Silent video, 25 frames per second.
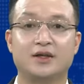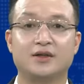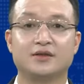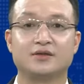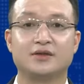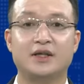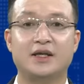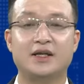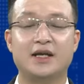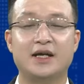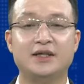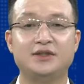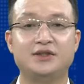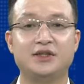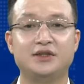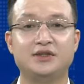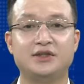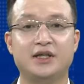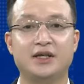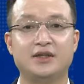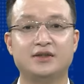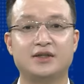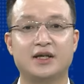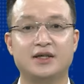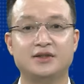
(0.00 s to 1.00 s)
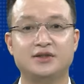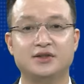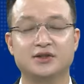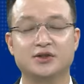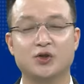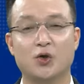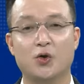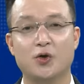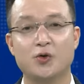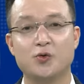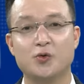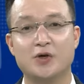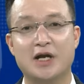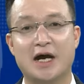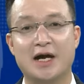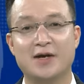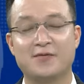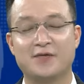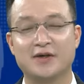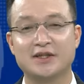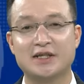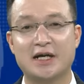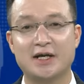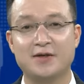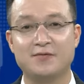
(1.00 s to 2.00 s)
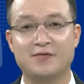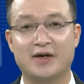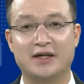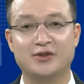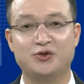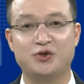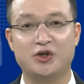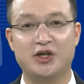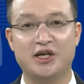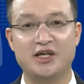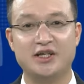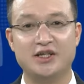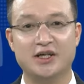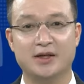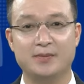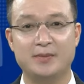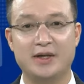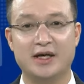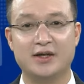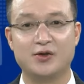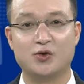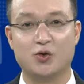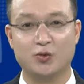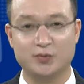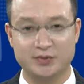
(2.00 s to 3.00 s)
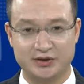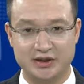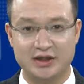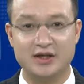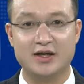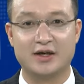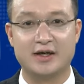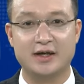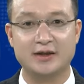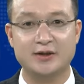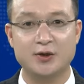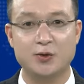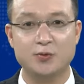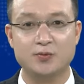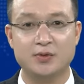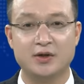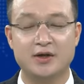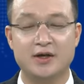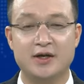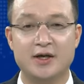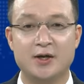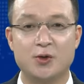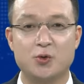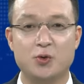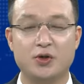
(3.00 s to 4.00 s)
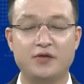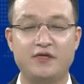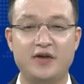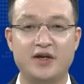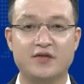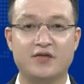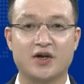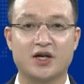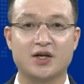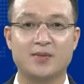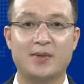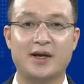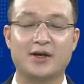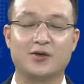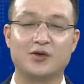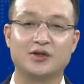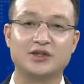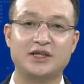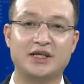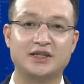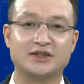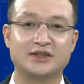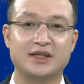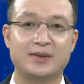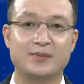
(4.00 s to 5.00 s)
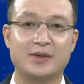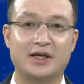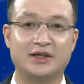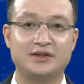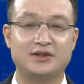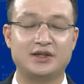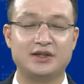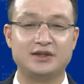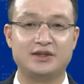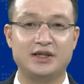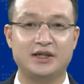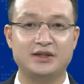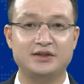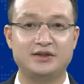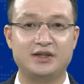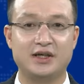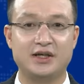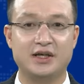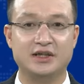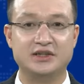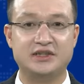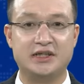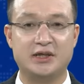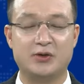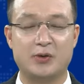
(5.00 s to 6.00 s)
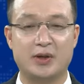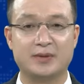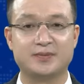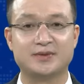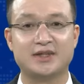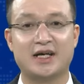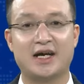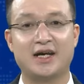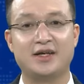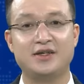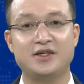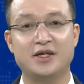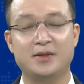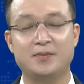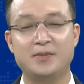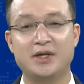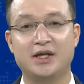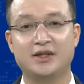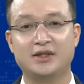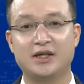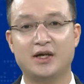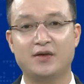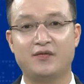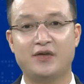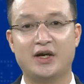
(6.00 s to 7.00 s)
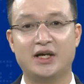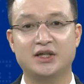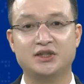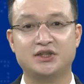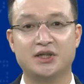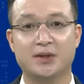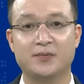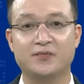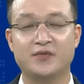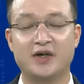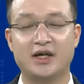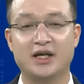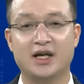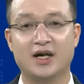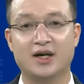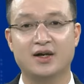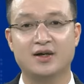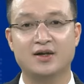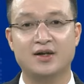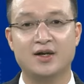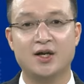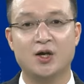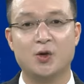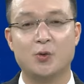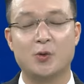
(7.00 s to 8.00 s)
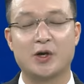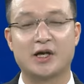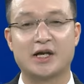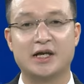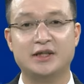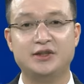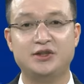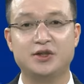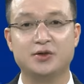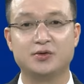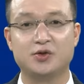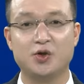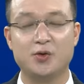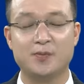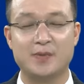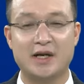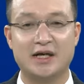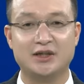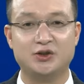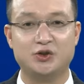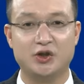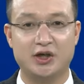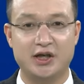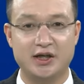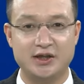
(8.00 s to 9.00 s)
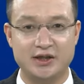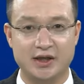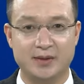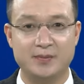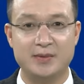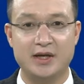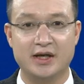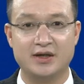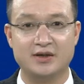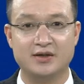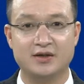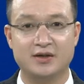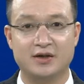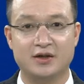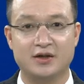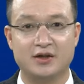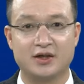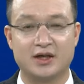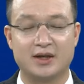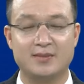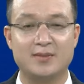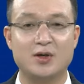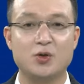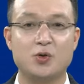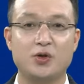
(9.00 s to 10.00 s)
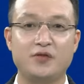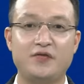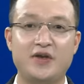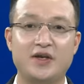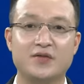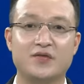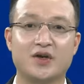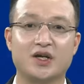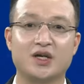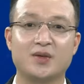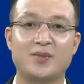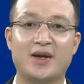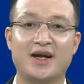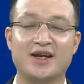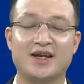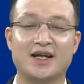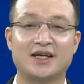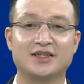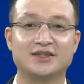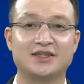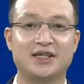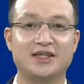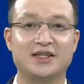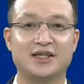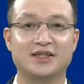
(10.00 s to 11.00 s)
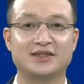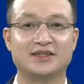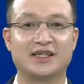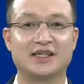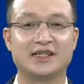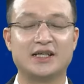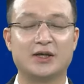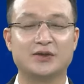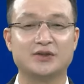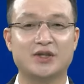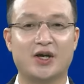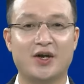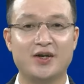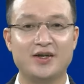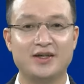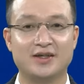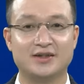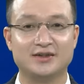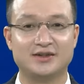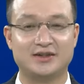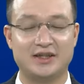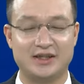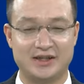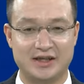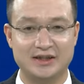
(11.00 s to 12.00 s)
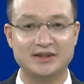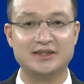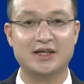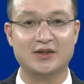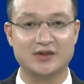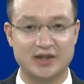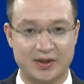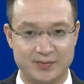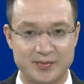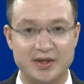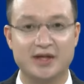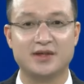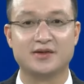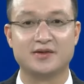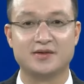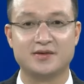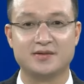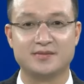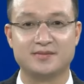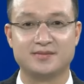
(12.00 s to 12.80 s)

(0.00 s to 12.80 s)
Đến đây chương trình Thời sự tối của Đài Phát thanh và Truyền hình Điện Biên cũng xin được kết thúc. Quý vị và các bạn có thể xem lại chương trình trên địa chỉ website điện biên tv vn hoặc kênh YouTube Đài Truyền hình Điện Biên. Cảm ơn quý vị và các bạn đã dành thời gian theo dõi. Xin kính chào tạm biệt.